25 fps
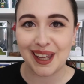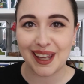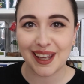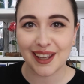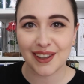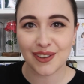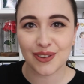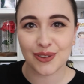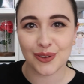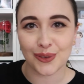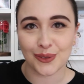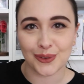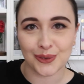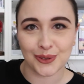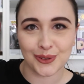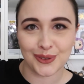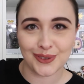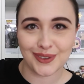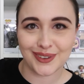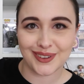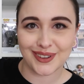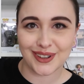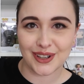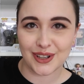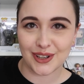che
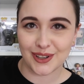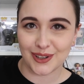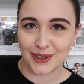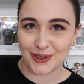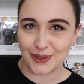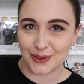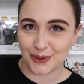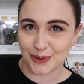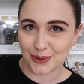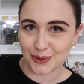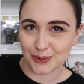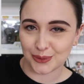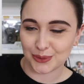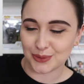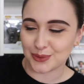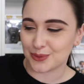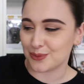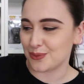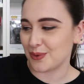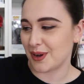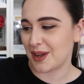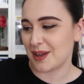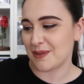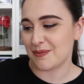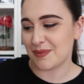sono loro
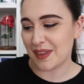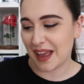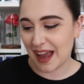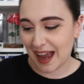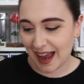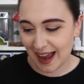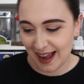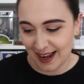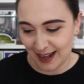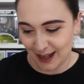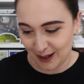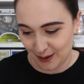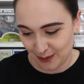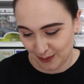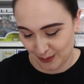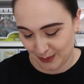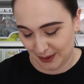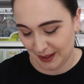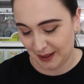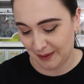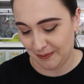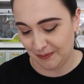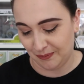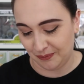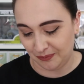due.
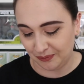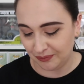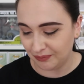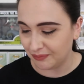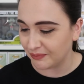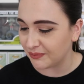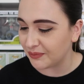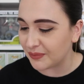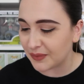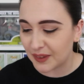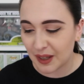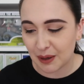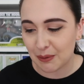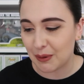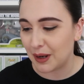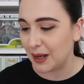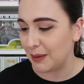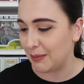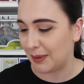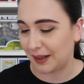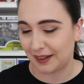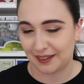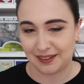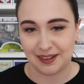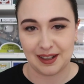Allora, da
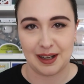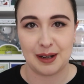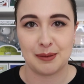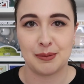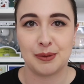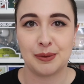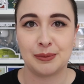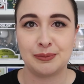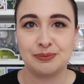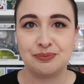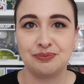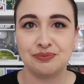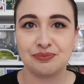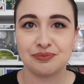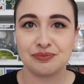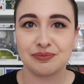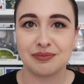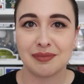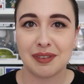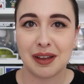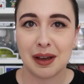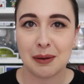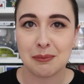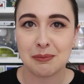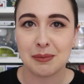quale partiamo?
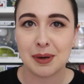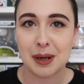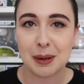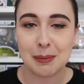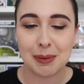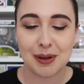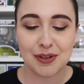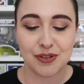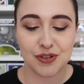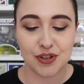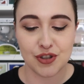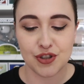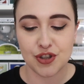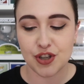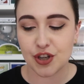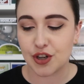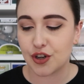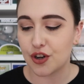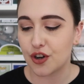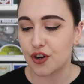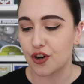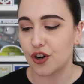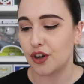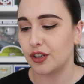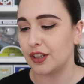Ambarapacci
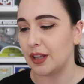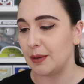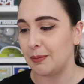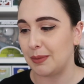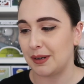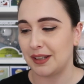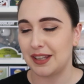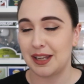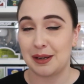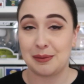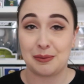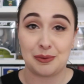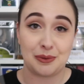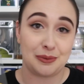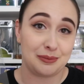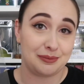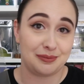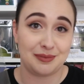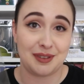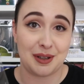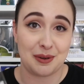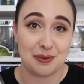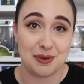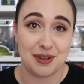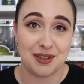Cicocode, partiamo
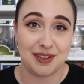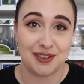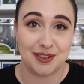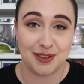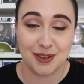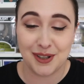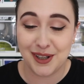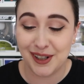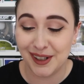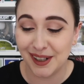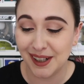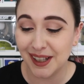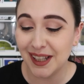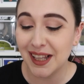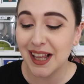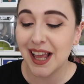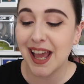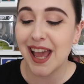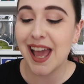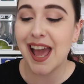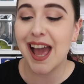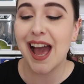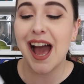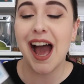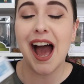da questo.
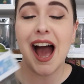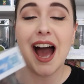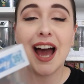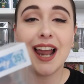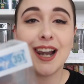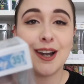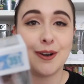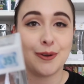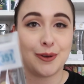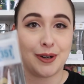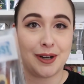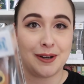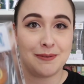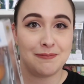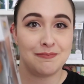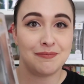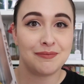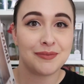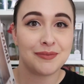Allora,